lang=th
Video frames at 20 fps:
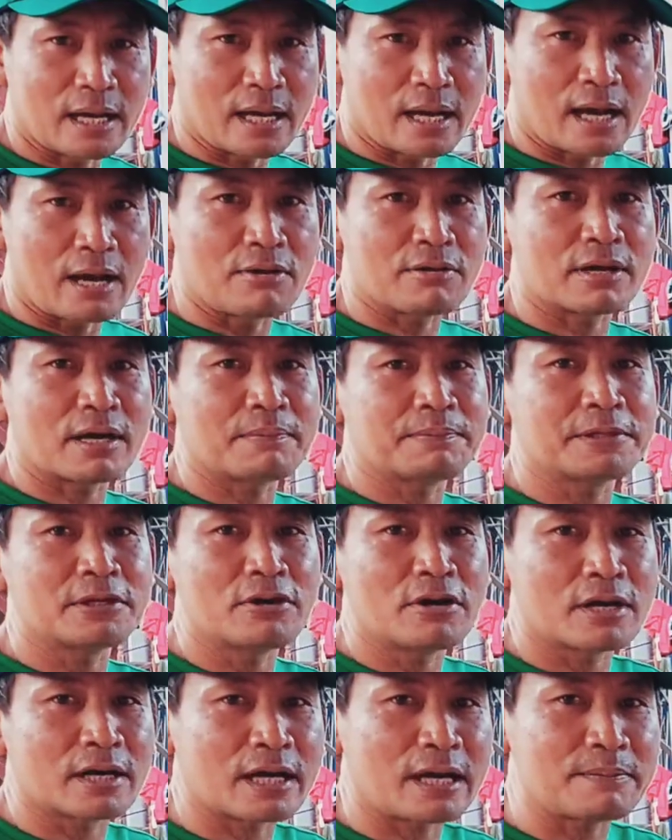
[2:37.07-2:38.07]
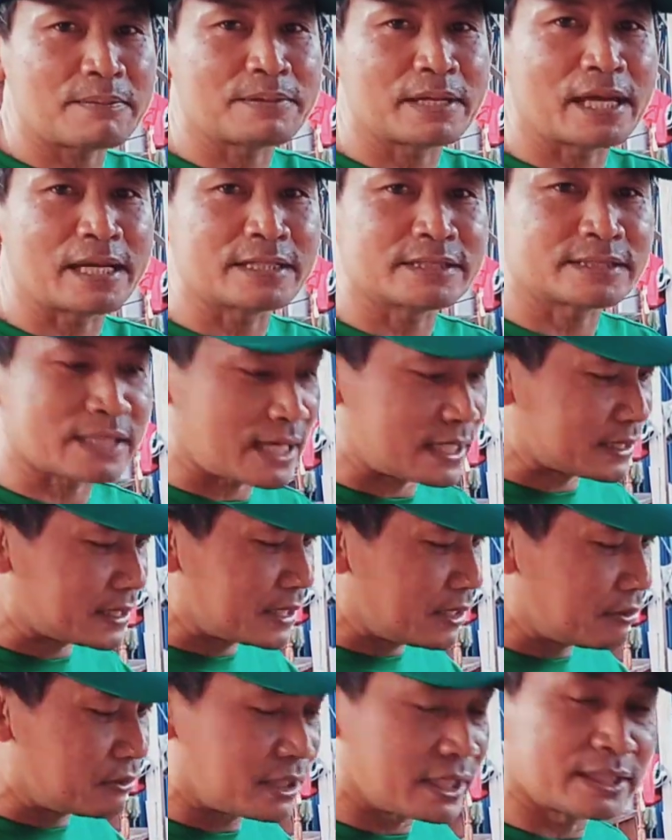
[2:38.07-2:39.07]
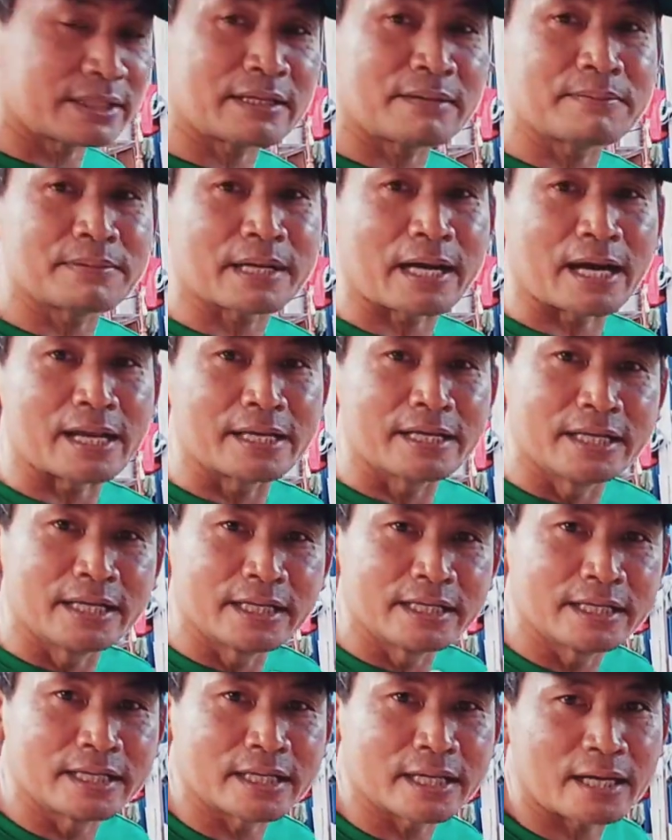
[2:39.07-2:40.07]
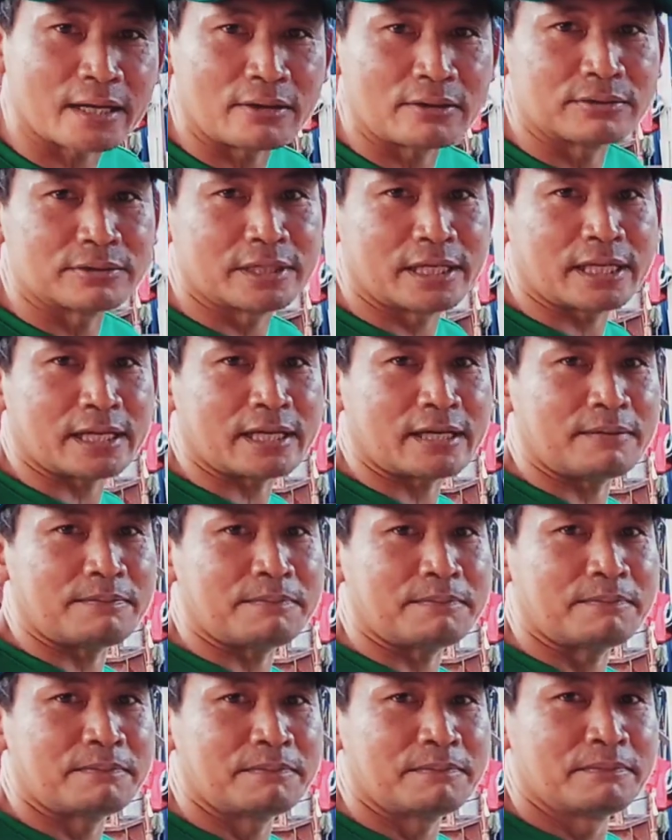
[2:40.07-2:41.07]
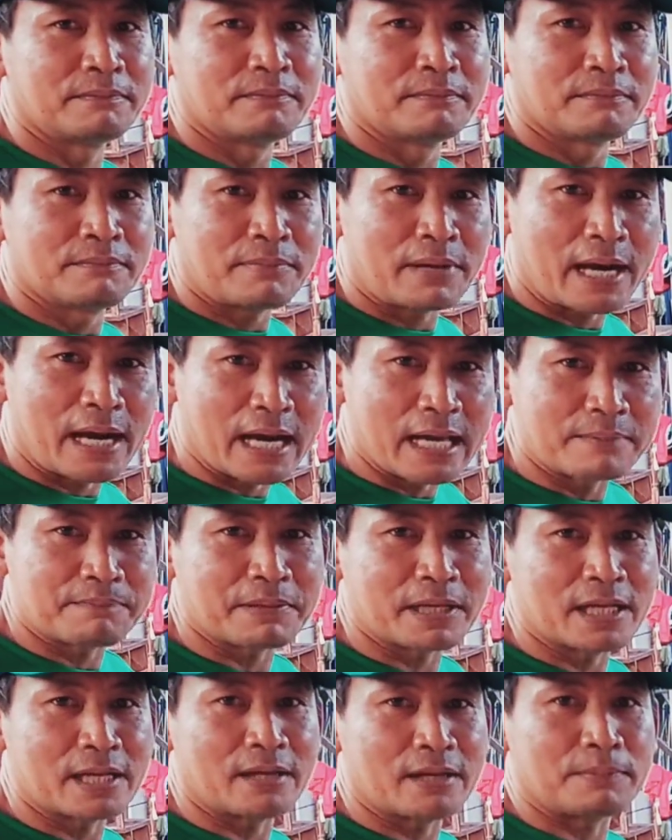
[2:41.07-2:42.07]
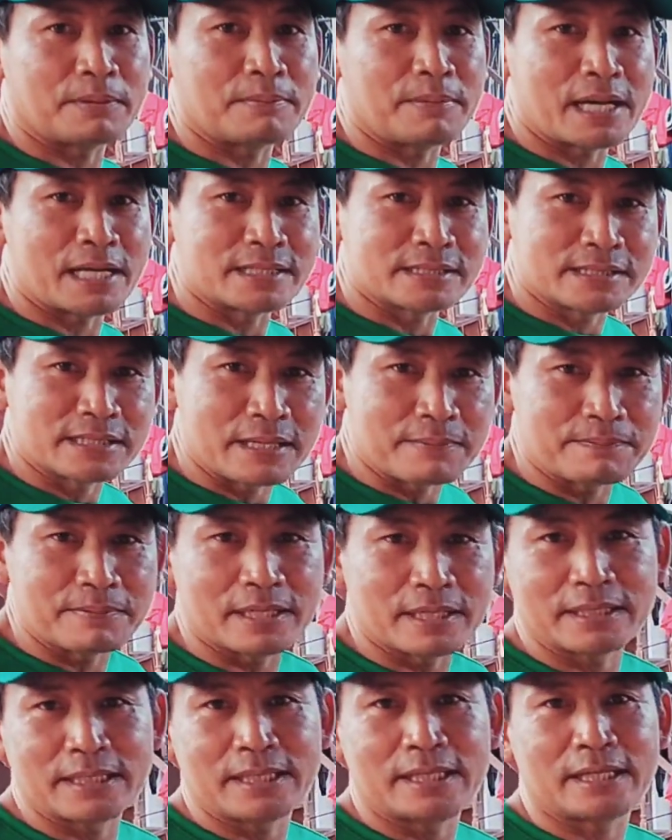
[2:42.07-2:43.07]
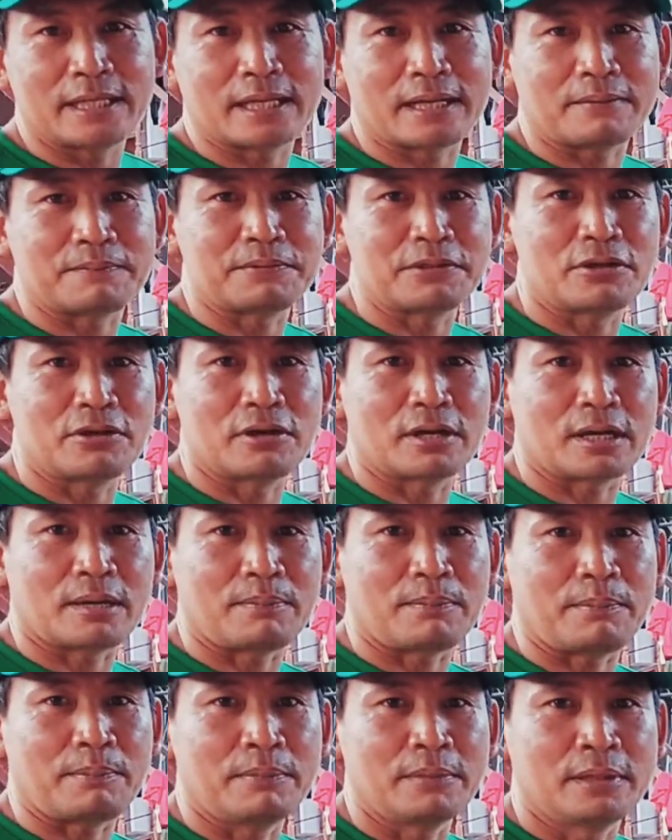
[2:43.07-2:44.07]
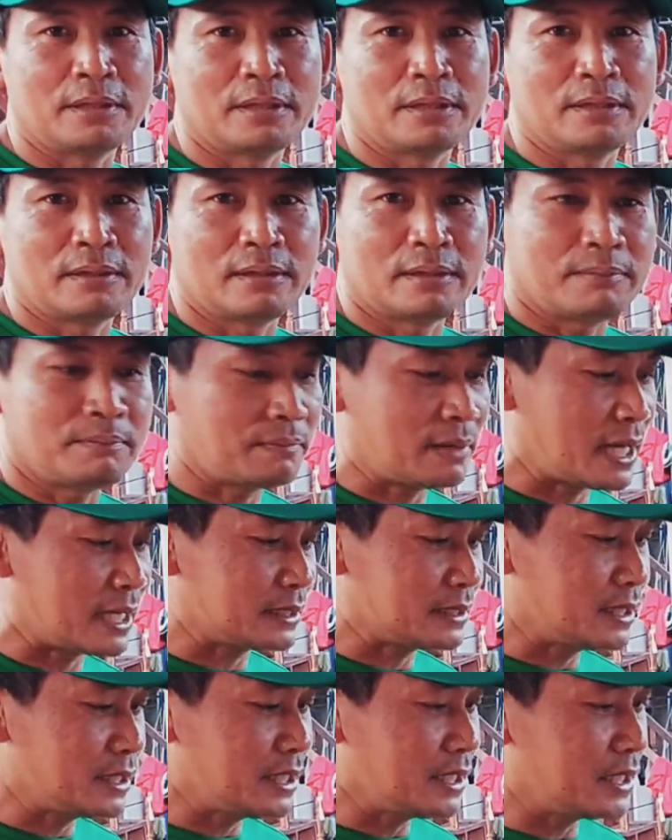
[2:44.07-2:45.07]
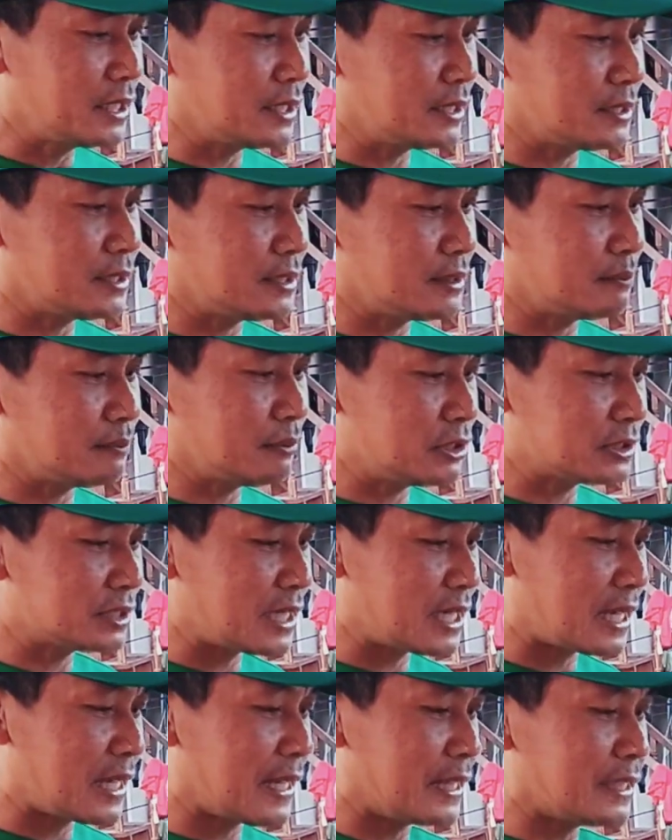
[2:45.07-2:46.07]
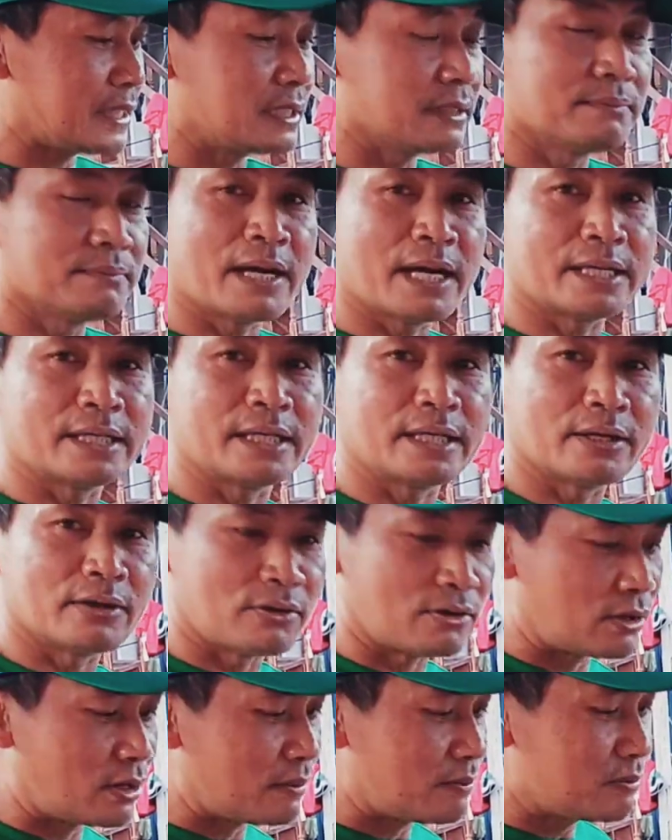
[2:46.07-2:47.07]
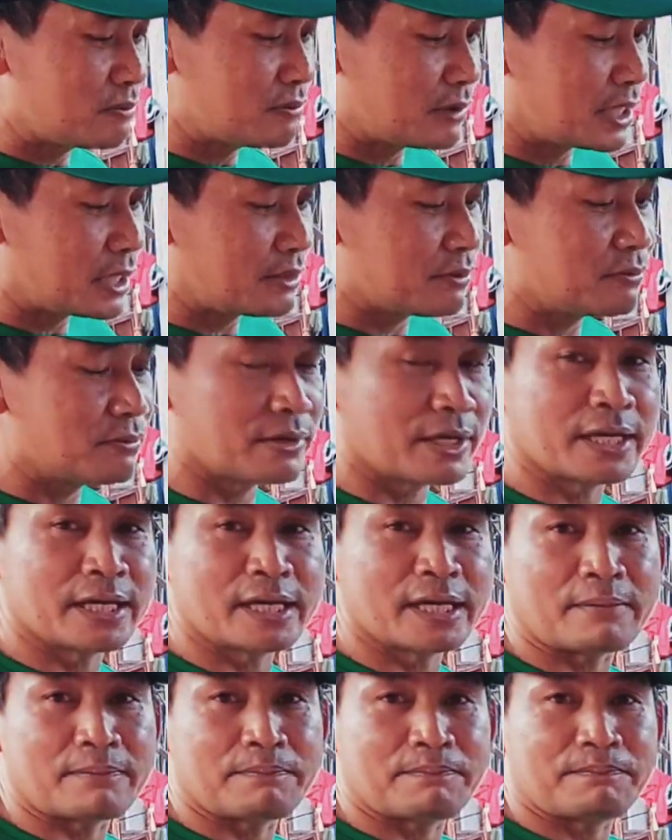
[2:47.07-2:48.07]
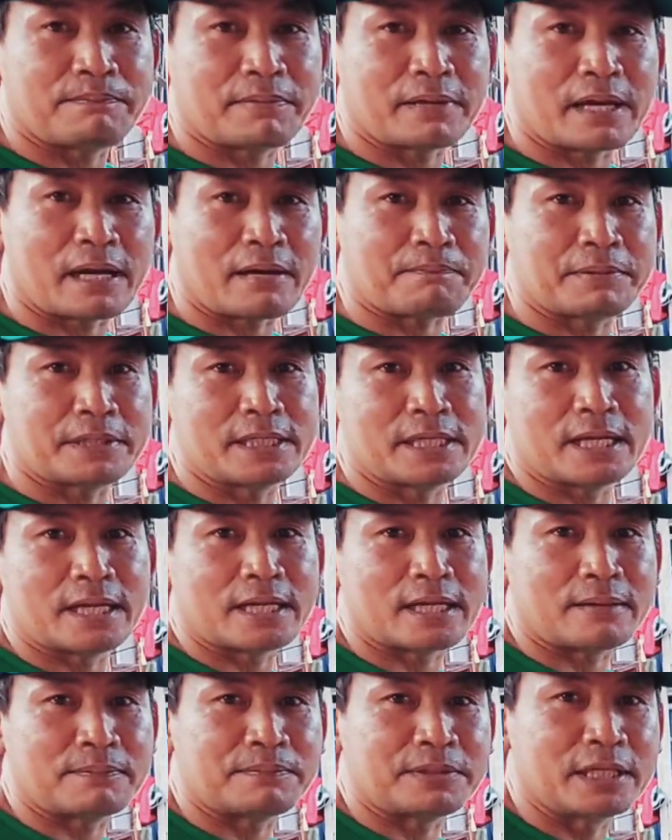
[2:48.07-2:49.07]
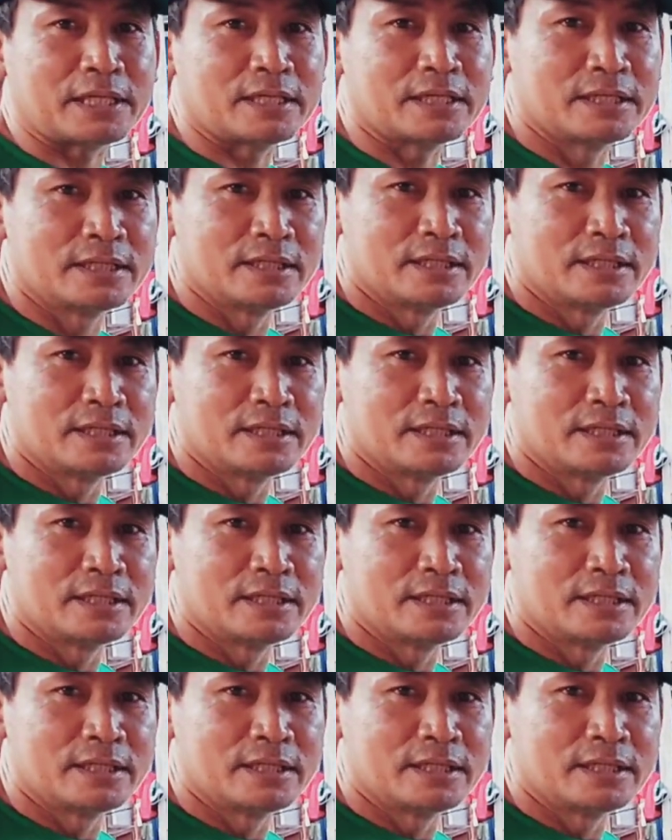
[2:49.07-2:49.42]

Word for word: เอาครับพี่น้องครับ หลังจากที่เขาได้ทำการหนึ่งเขานะครับผ่านไปแล้วประมาณสิบนาทีครับ พี่น้องครับ บาดที่นี่พอจะอายขึ้นมานี่หอมห้วยห้วยครับกักเป็นยังกับนี่